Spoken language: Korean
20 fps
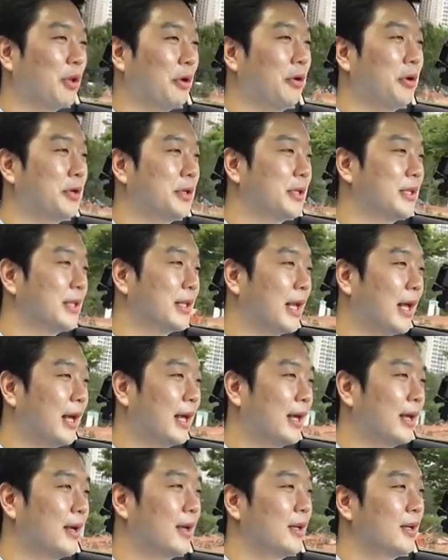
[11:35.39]
되어
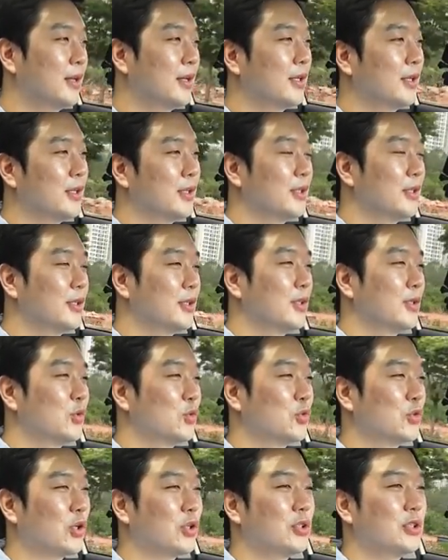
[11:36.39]
있는데
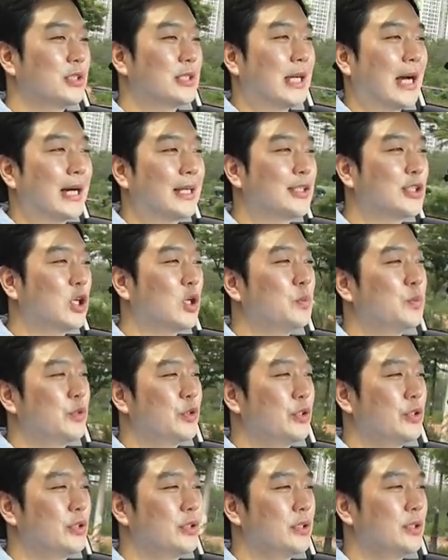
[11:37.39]
우선은
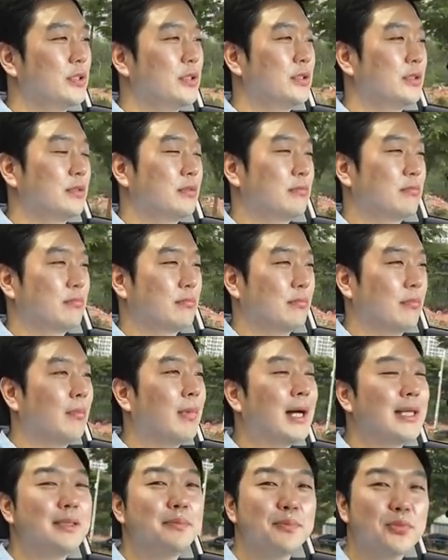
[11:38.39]
장점은
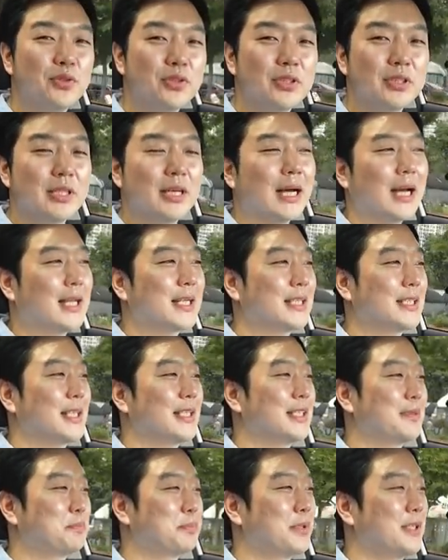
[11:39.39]
많은 분들이
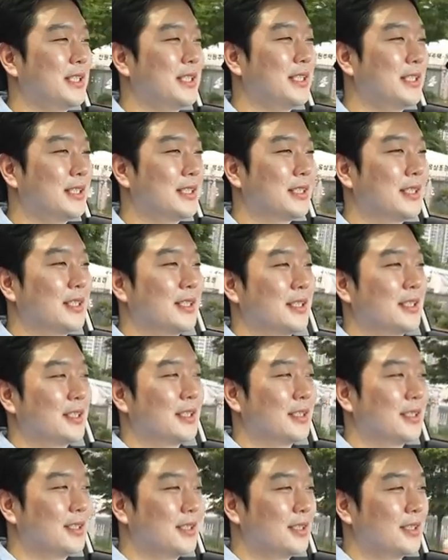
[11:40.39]
아시다시피
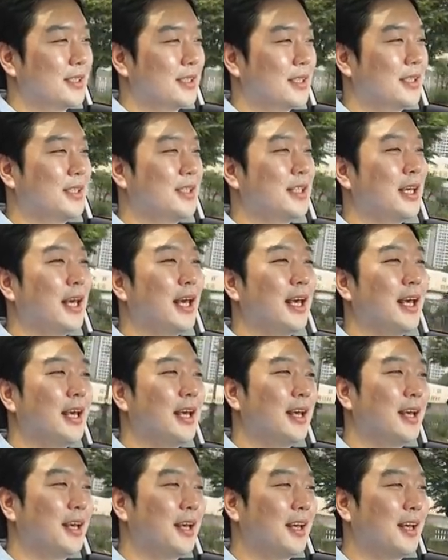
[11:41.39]

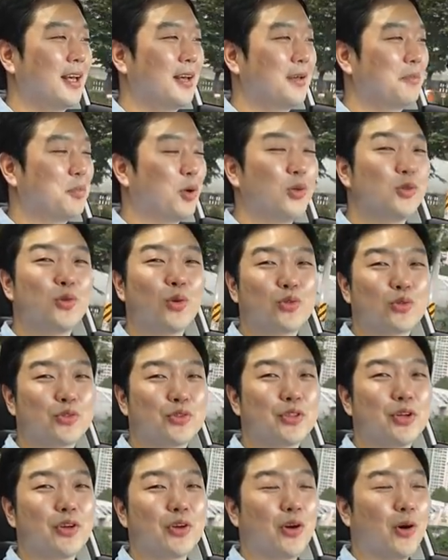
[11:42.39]
크게 변속
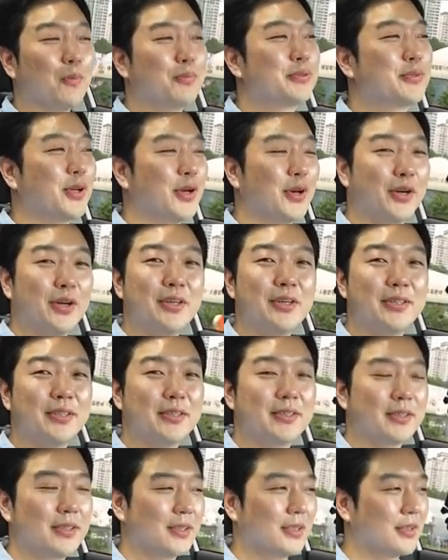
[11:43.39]
충격이 없어요.
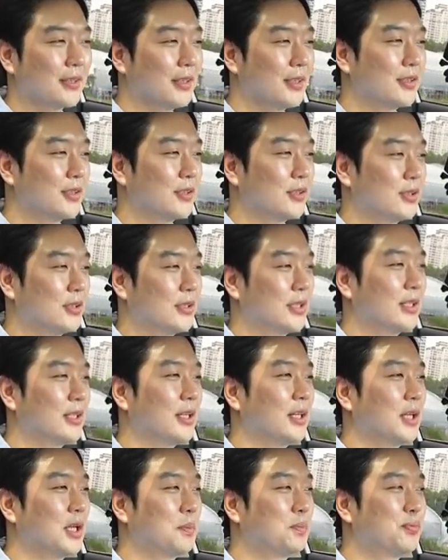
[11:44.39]
그래서
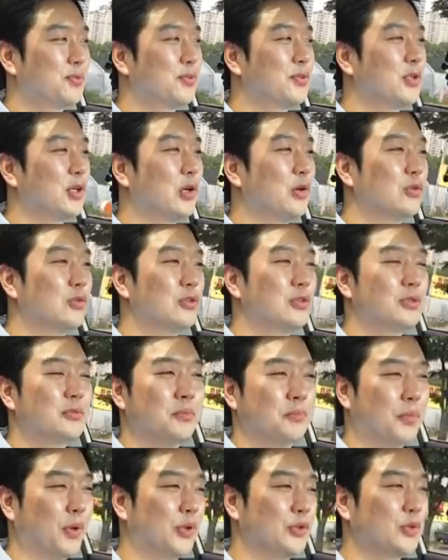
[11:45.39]
상당히
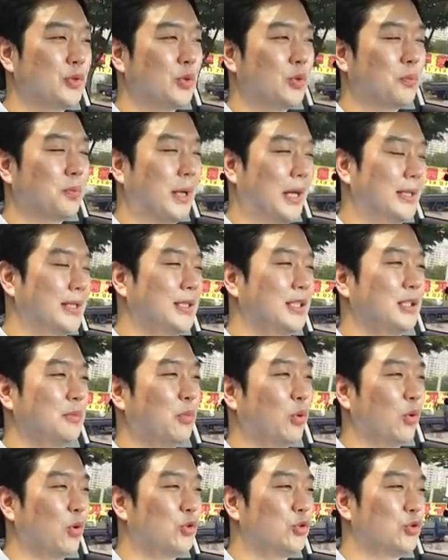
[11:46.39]
부드러운 변속 반응을
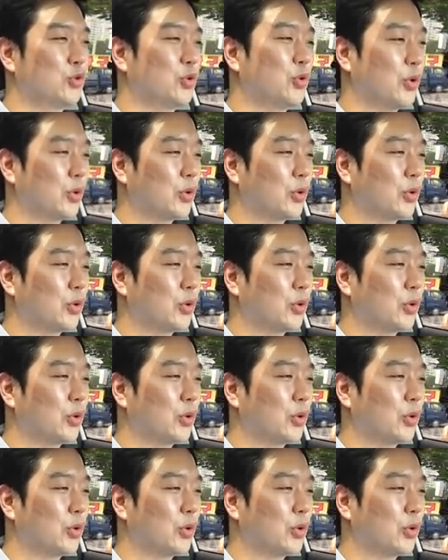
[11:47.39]
보여주고